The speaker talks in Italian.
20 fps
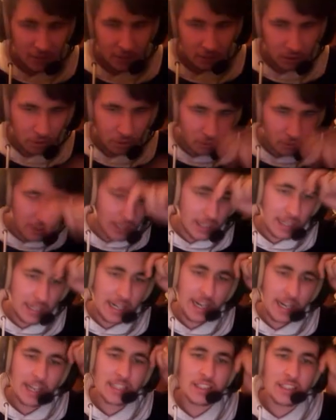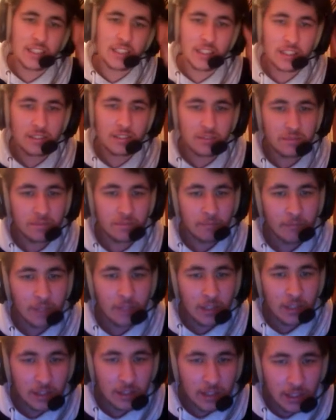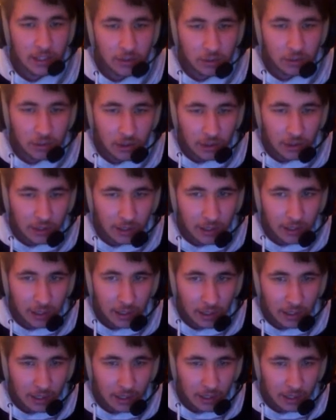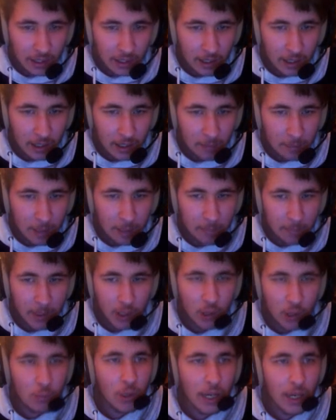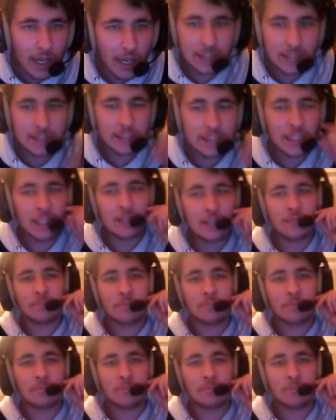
questo qua è il raid tra l'altro la, la, la, mappa è Robolandia,